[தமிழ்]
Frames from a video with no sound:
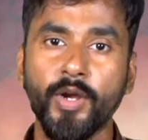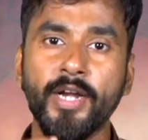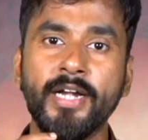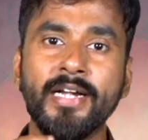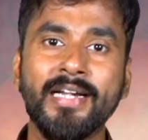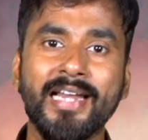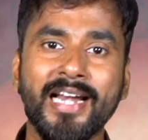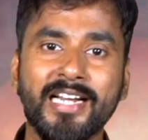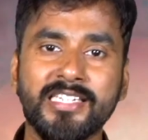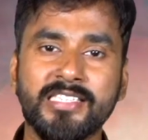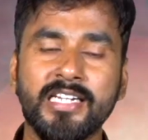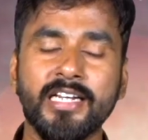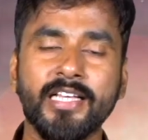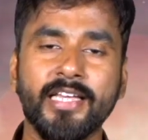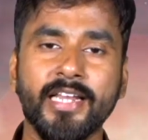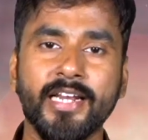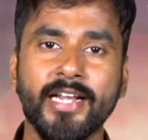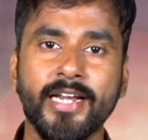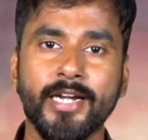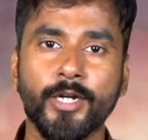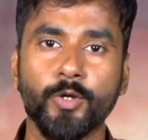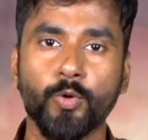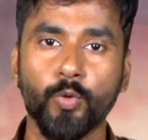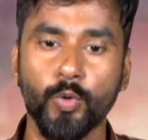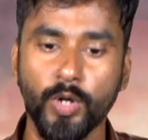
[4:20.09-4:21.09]
இன்டர்நேஷ்னல்
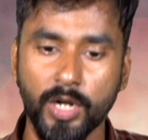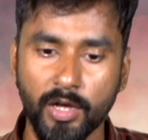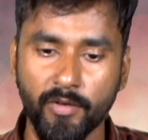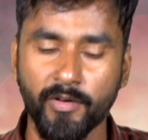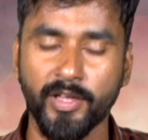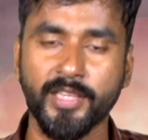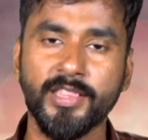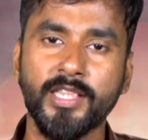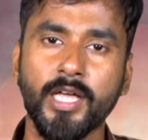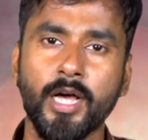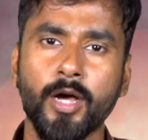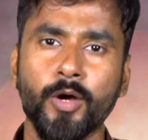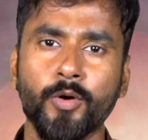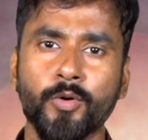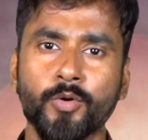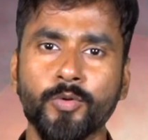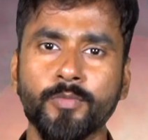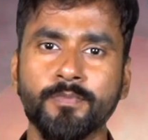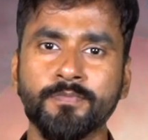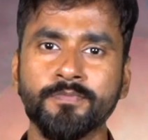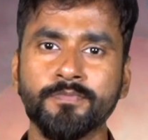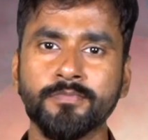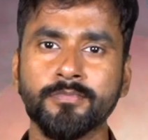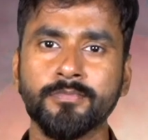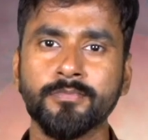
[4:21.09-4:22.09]
கிரிக்கெட்குள்ளே
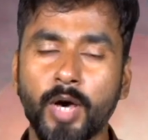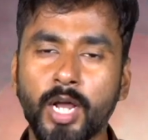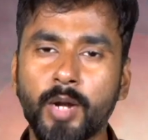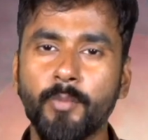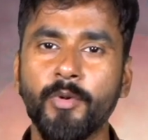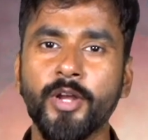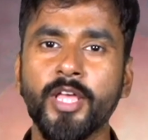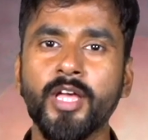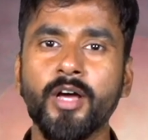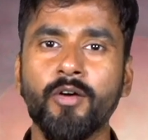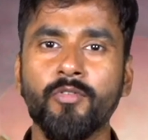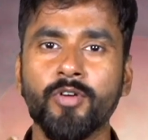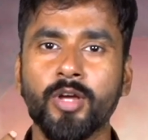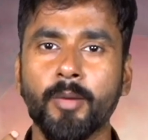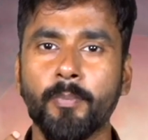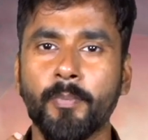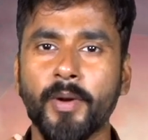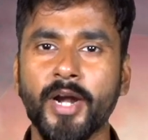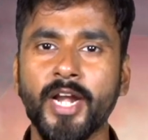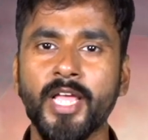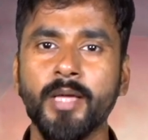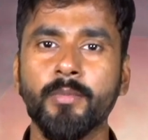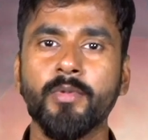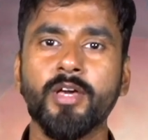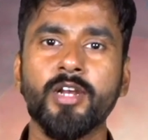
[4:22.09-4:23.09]
வந்தாகணும் மறுபடியும் அவங்க
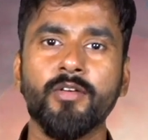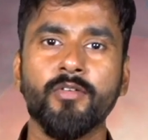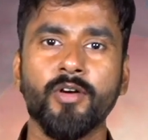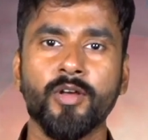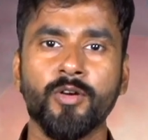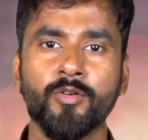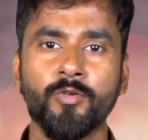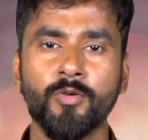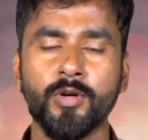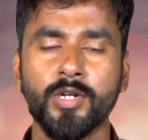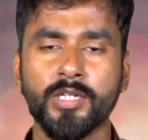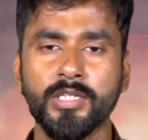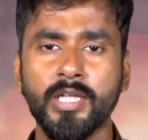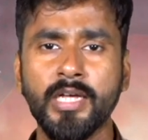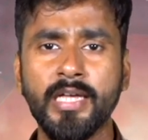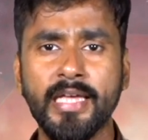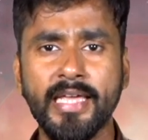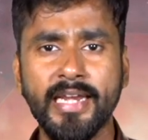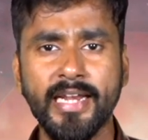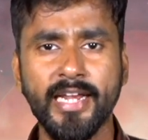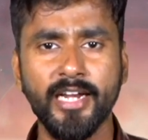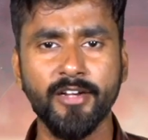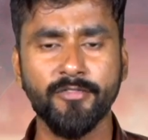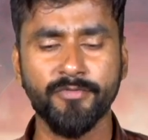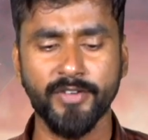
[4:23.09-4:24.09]
பழைய மாதிரி வரணுன்றது தான்
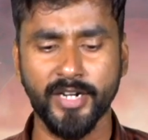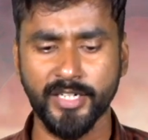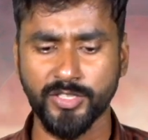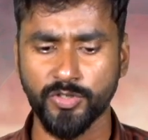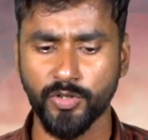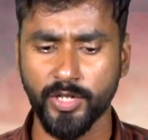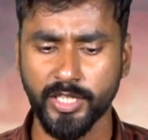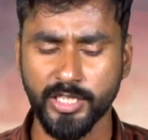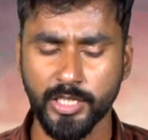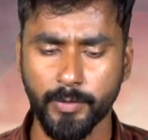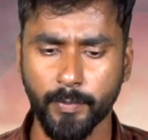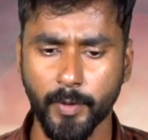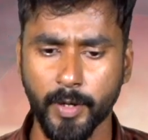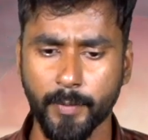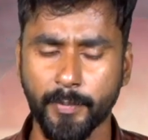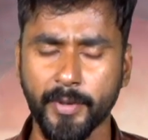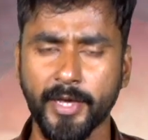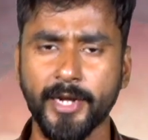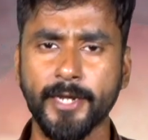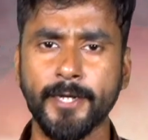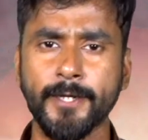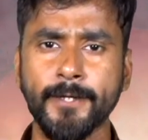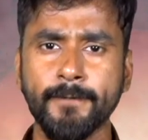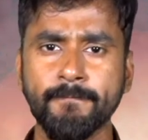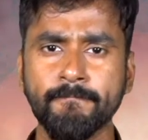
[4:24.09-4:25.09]
கிரிக்கெட் ஃபேன்ஸோட எதிர்பார்ப்பாக
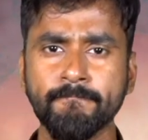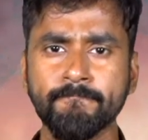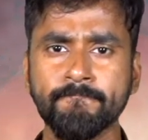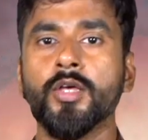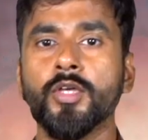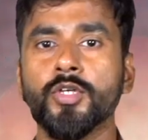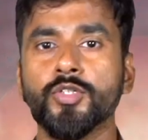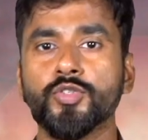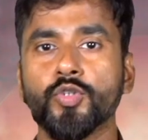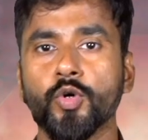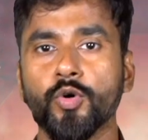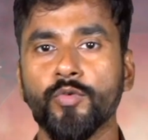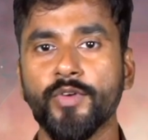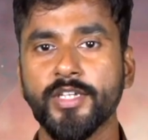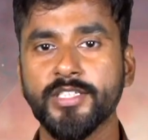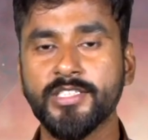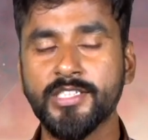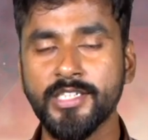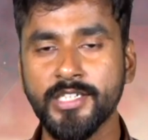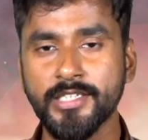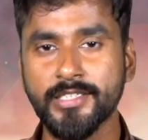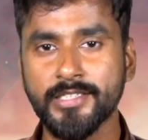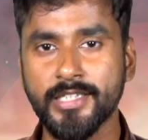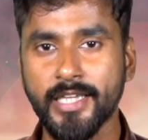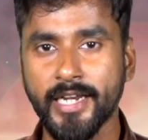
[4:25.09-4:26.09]
இருக்குது ஸோ வெஸ்ட்
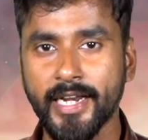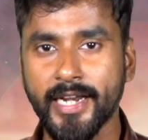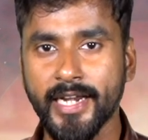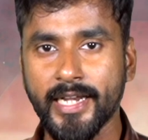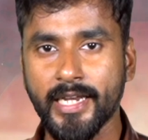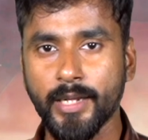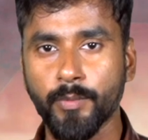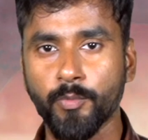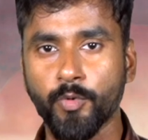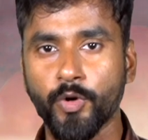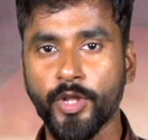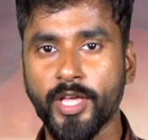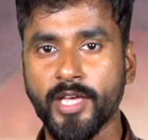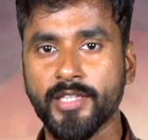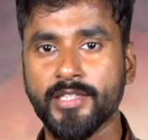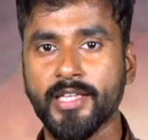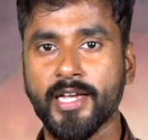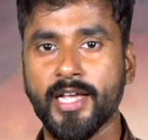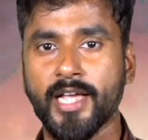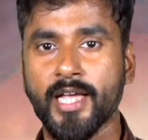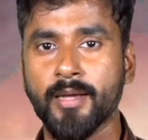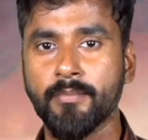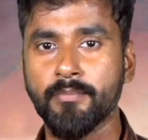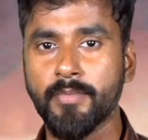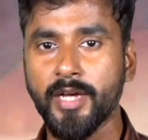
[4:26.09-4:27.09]
இண்டீஸ் கிரிக்கெட் டீமுடைய அந்த
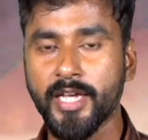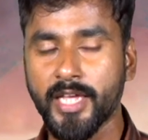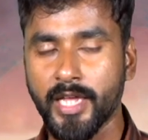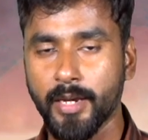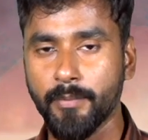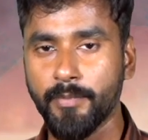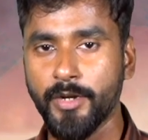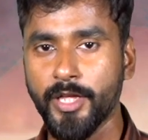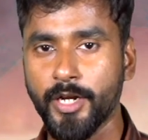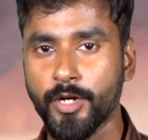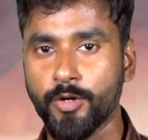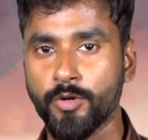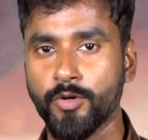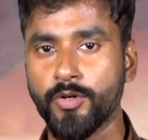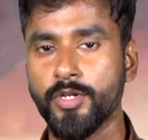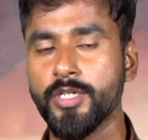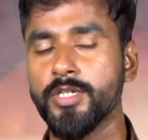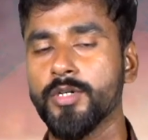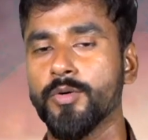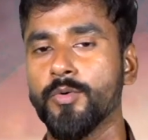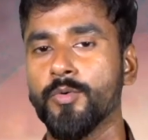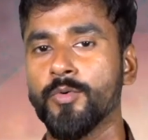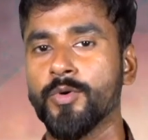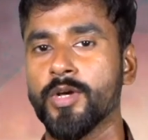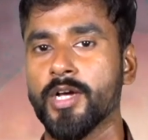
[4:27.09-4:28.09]
கேம்பேக் எப்படி இருக்கணும்னு
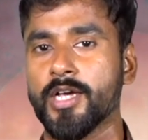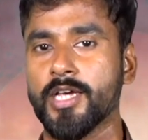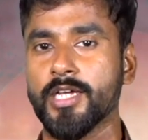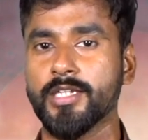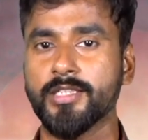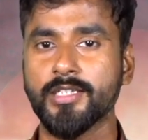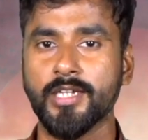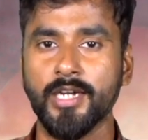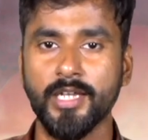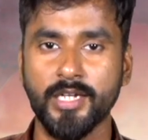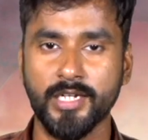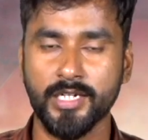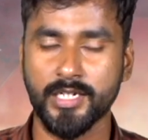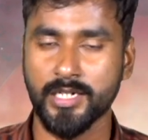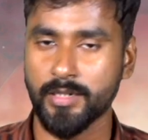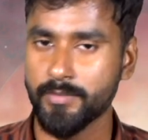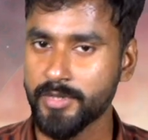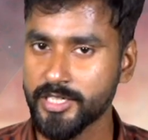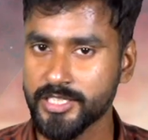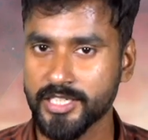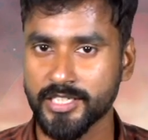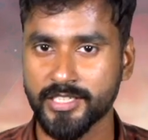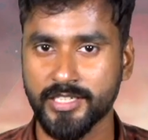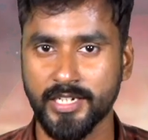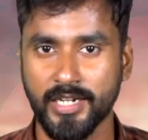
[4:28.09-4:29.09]
உங்கள் கருத்துக்களை
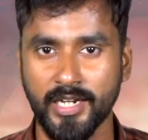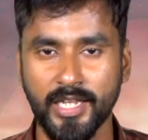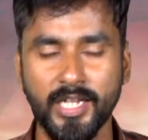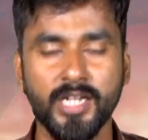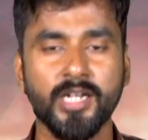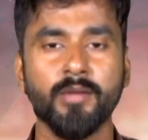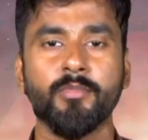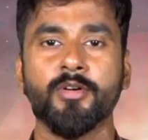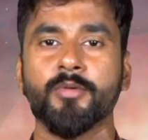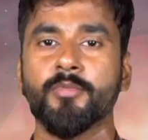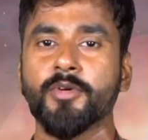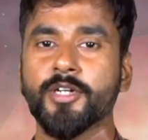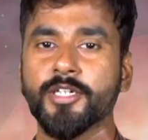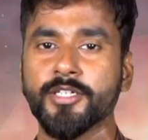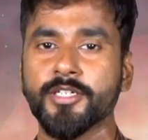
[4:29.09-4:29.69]
கமெண்ட் செக்ஷனில் கமெண்ட்